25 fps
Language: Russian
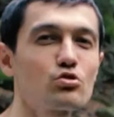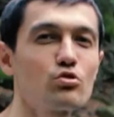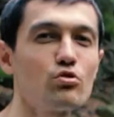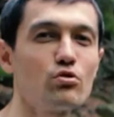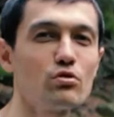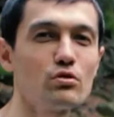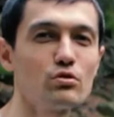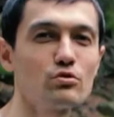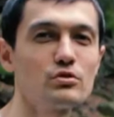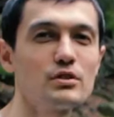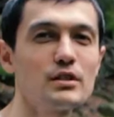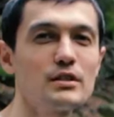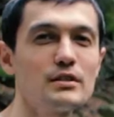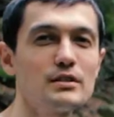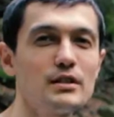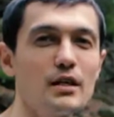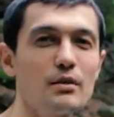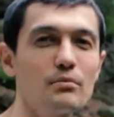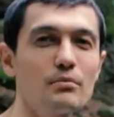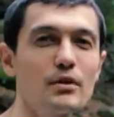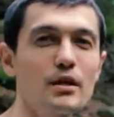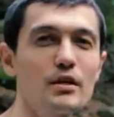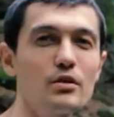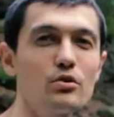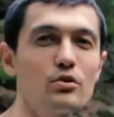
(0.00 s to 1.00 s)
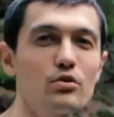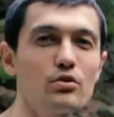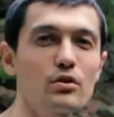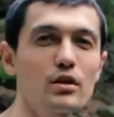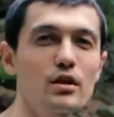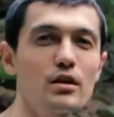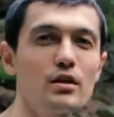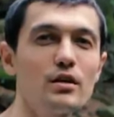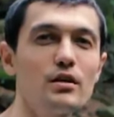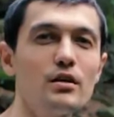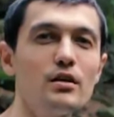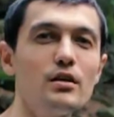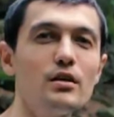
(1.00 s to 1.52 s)
школу системной
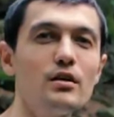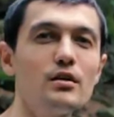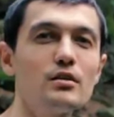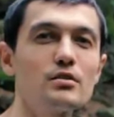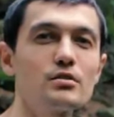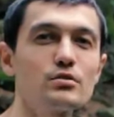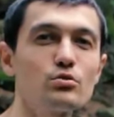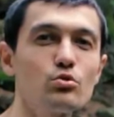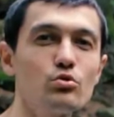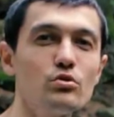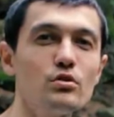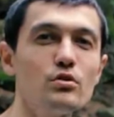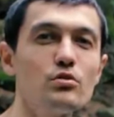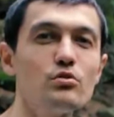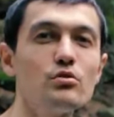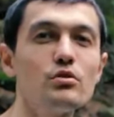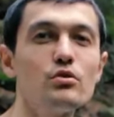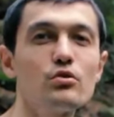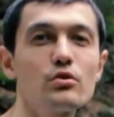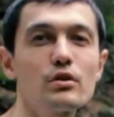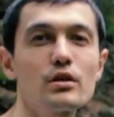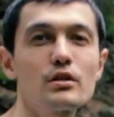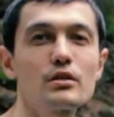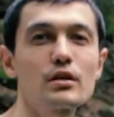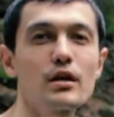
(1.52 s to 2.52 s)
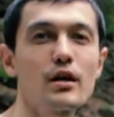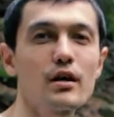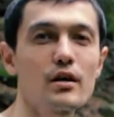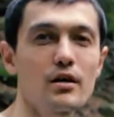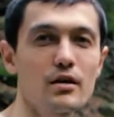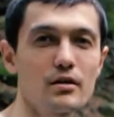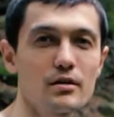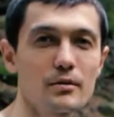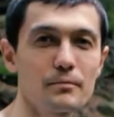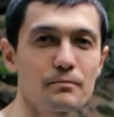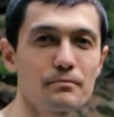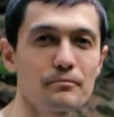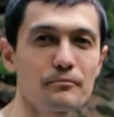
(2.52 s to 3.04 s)
йоги и студию йоги Дхарам.